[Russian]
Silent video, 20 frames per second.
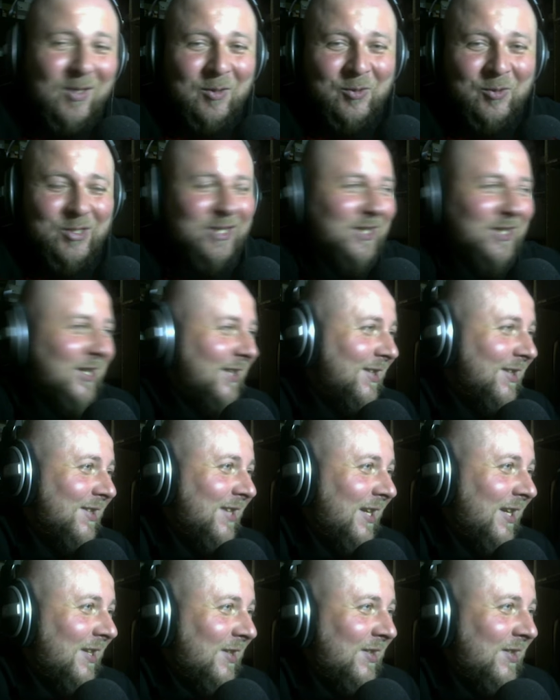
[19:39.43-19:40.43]
я сколько уже
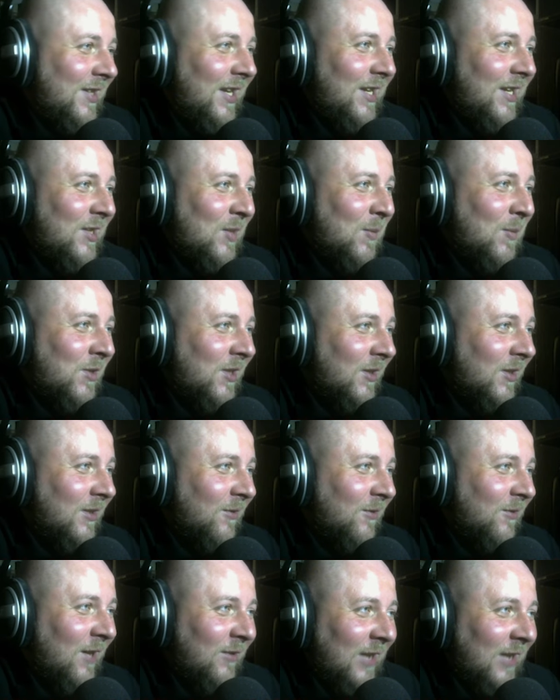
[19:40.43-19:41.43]
13 серий, серий записал
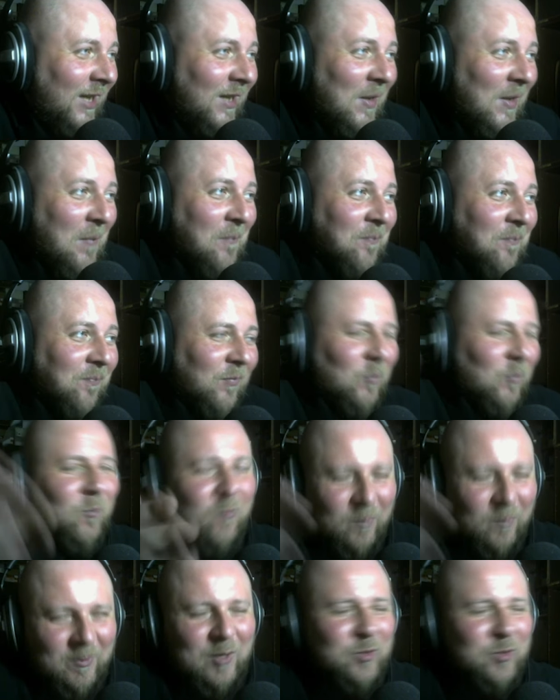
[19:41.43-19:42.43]
этого говна.
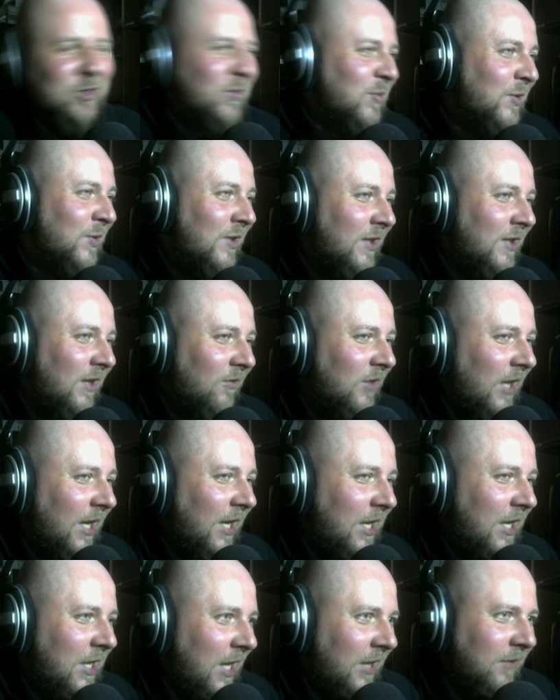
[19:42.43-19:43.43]
Ну, в хорошем смысле
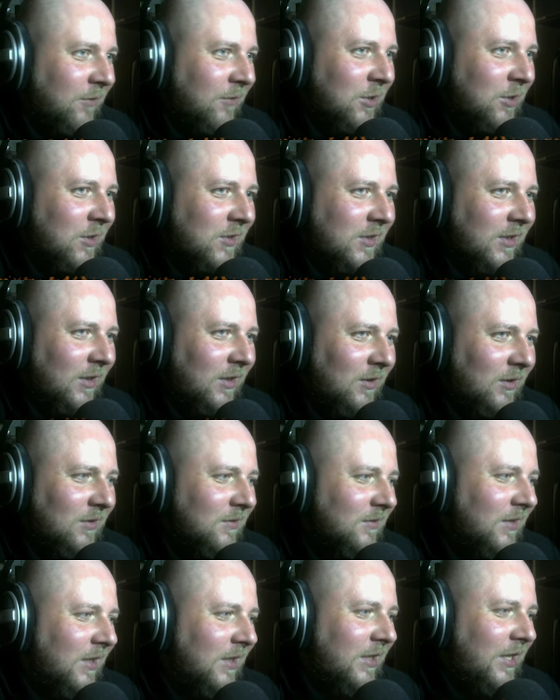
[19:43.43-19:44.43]
говна. И я этого не знал.
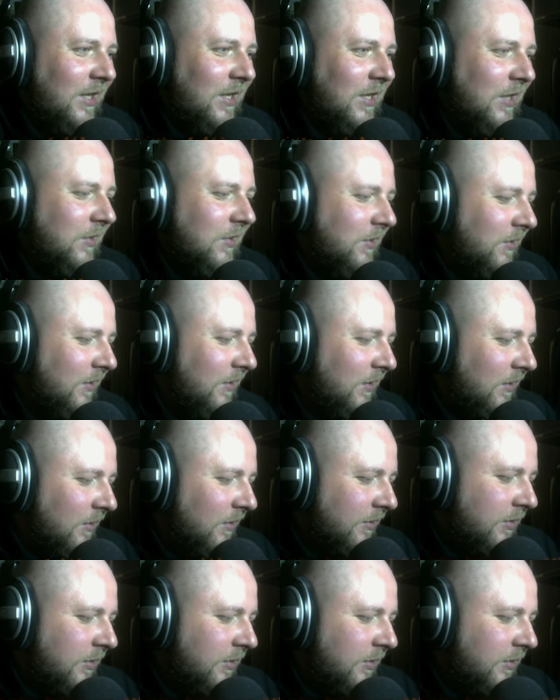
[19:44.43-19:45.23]
Охренеть.